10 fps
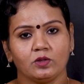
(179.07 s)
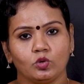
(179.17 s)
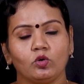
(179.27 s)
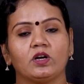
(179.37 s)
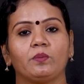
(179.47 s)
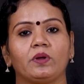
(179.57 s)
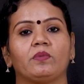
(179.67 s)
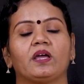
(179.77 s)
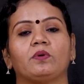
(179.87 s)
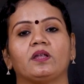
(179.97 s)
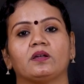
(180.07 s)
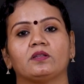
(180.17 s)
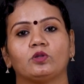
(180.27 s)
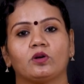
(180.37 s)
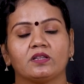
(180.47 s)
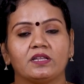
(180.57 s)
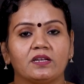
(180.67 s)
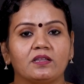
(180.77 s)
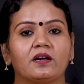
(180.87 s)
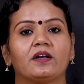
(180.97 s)
தூக்கமின்மை அப்படிங்கிறது தொடர்ந்து
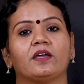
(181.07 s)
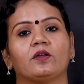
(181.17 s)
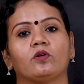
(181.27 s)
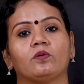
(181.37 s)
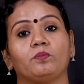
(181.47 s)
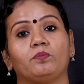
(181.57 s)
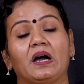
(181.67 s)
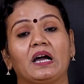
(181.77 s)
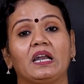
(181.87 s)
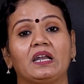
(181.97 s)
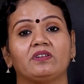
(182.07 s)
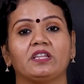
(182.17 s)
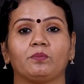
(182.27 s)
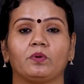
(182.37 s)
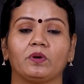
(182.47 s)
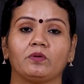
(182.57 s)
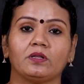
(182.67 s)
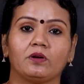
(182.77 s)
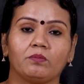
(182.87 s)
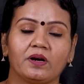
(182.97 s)
இருந்துக்கிட்டே இருக்கும் பகலில் வந்து எப்போவுமே
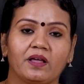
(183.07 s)
வந்து ரொம்ப